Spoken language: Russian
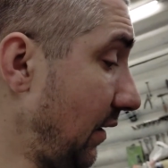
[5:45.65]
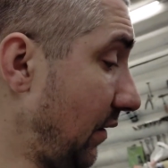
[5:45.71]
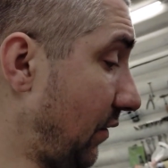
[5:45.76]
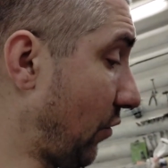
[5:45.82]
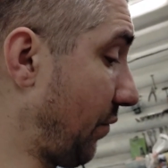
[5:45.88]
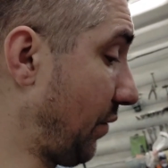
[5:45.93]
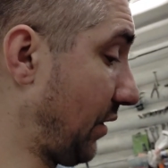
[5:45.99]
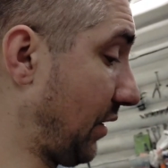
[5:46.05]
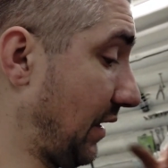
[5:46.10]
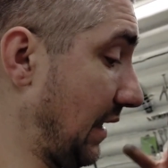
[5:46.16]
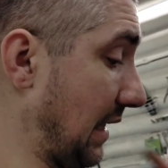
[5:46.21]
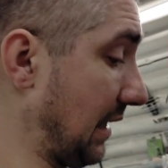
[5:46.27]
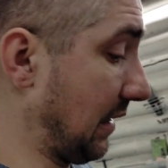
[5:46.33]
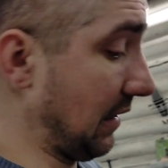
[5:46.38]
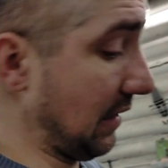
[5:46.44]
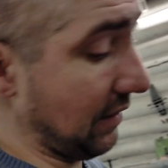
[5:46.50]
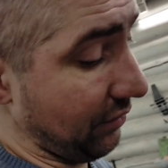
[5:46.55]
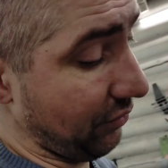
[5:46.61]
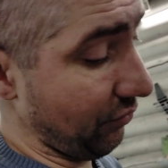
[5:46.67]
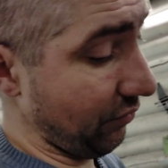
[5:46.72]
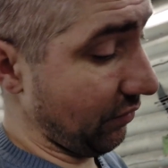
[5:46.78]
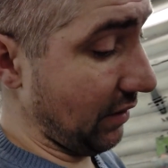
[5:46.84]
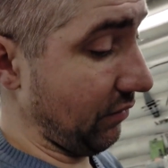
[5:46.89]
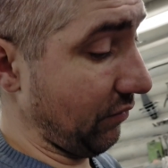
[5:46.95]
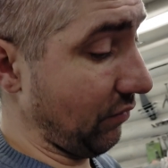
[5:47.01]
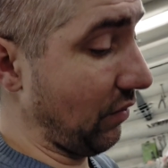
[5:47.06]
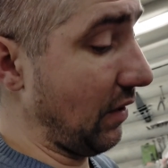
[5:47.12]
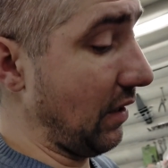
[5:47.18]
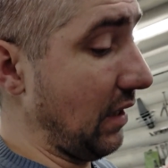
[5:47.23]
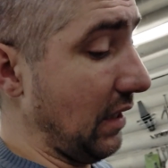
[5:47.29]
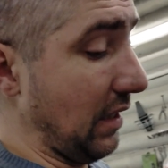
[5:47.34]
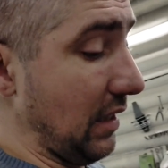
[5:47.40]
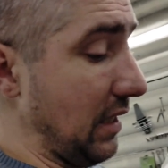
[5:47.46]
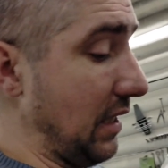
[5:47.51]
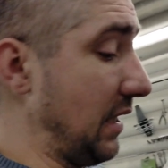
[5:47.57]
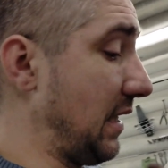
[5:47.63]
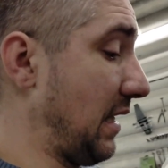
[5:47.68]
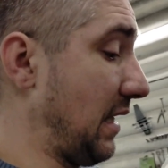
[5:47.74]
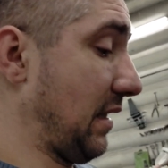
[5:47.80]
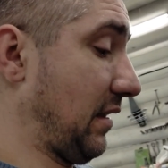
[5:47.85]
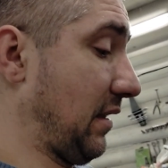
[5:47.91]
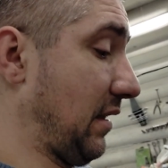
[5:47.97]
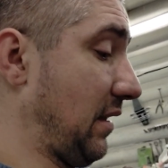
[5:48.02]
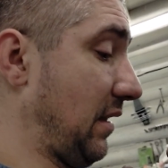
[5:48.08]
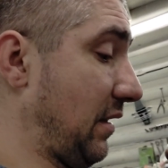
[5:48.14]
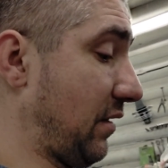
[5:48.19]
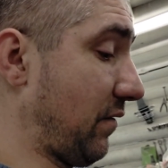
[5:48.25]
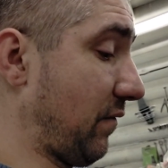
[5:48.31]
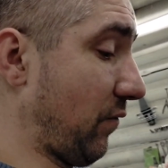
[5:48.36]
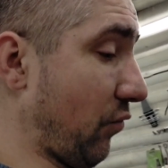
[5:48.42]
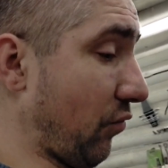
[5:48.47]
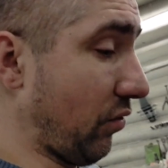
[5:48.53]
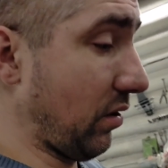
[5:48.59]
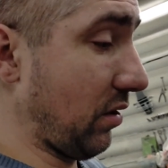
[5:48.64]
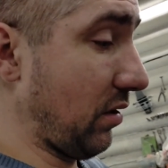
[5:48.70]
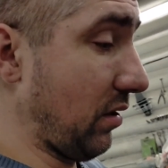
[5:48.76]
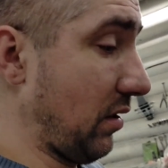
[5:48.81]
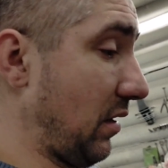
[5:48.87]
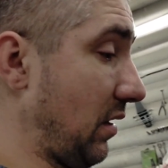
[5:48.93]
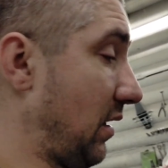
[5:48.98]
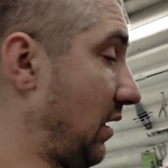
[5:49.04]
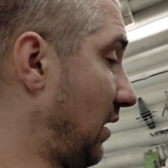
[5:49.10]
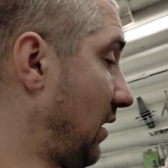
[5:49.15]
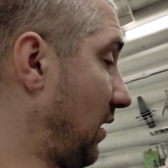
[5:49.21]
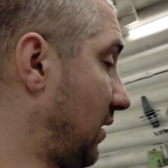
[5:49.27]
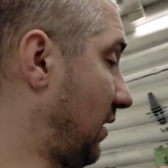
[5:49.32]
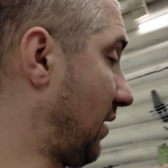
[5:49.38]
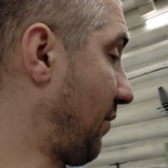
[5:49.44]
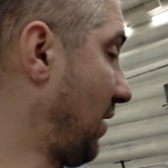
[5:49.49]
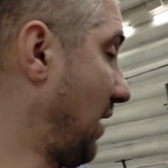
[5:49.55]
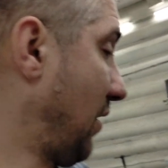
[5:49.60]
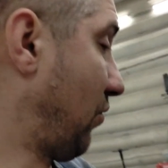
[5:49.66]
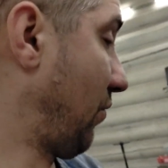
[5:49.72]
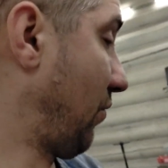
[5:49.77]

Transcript: То бишь сейчас я что делаю? Я сейчас из двух собираю,